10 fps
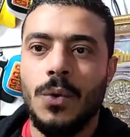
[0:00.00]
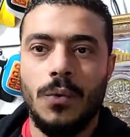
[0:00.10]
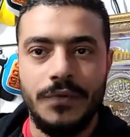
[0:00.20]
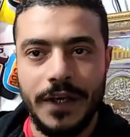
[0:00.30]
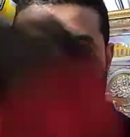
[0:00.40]

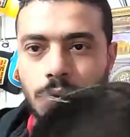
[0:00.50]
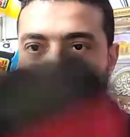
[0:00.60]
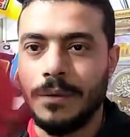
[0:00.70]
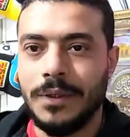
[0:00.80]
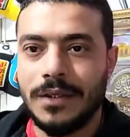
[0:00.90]
وفي اسود
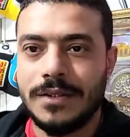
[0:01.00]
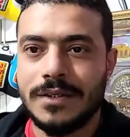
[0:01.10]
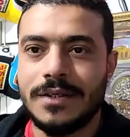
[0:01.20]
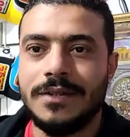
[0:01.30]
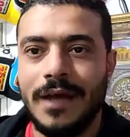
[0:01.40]
فابيض
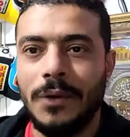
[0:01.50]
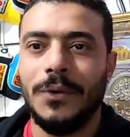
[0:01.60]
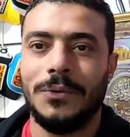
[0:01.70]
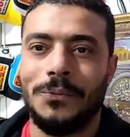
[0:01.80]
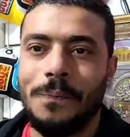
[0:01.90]
ده
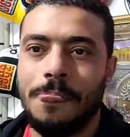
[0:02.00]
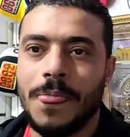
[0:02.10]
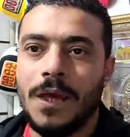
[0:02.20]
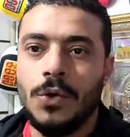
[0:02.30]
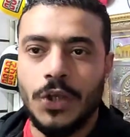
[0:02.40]
الوانه
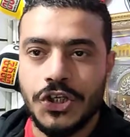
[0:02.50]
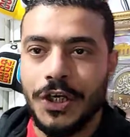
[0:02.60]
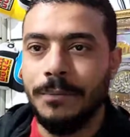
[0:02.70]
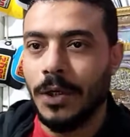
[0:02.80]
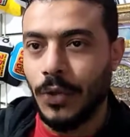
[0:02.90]

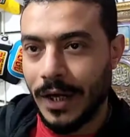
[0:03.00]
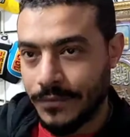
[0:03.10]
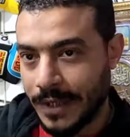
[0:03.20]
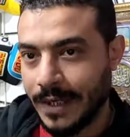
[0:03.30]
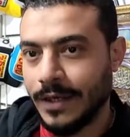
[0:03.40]
تشكيل برضو على
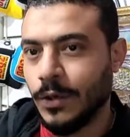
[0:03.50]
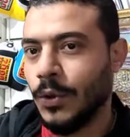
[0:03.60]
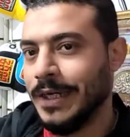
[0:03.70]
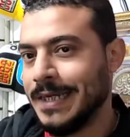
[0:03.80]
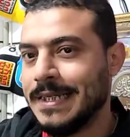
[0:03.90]
فكره اللي هو
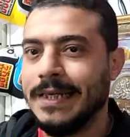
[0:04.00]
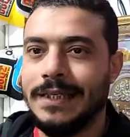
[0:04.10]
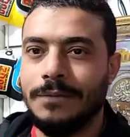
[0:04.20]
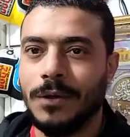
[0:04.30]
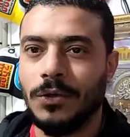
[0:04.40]
النازل
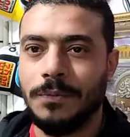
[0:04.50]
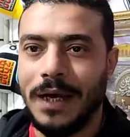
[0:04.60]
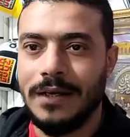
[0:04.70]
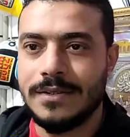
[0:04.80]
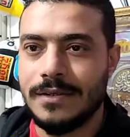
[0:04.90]
جديد برضو
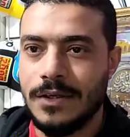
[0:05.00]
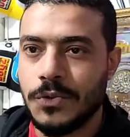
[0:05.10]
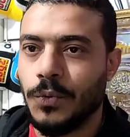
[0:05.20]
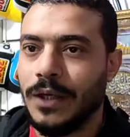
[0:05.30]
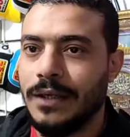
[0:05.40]
بتاع
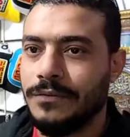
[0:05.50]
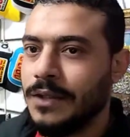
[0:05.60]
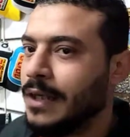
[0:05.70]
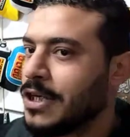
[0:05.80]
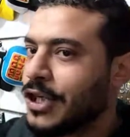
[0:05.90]
الاسبوع ده في
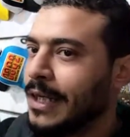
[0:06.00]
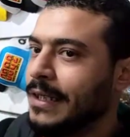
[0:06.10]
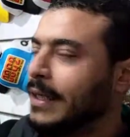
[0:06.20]
الاشكال دي